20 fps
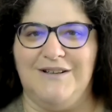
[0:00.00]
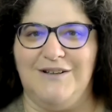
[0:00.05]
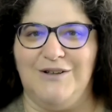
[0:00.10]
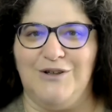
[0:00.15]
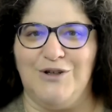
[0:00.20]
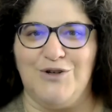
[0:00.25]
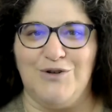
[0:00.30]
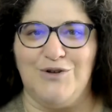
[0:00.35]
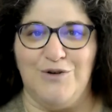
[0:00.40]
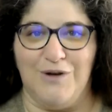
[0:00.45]

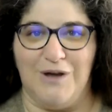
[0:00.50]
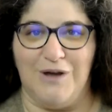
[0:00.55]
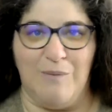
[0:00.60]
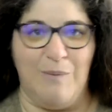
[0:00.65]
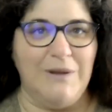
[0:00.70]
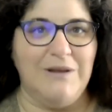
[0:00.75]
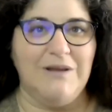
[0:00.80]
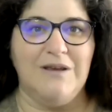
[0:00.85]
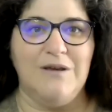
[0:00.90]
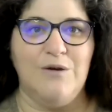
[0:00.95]
euh, je le
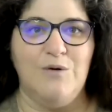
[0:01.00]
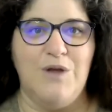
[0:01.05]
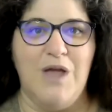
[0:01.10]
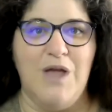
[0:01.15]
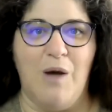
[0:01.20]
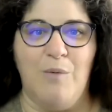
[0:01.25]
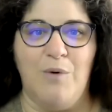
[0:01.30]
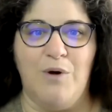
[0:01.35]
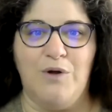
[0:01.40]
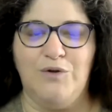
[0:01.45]
répète
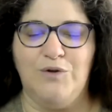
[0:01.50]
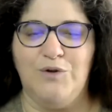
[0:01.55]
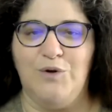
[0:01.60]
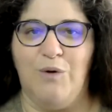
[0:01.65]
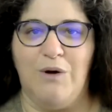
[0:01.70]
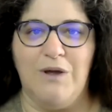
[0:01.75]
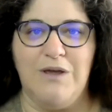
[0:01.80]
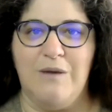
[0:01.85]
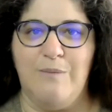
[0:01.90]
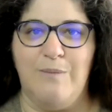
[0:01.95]
régulièrement, ne
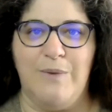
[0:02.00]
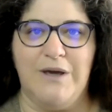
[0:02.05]
croyez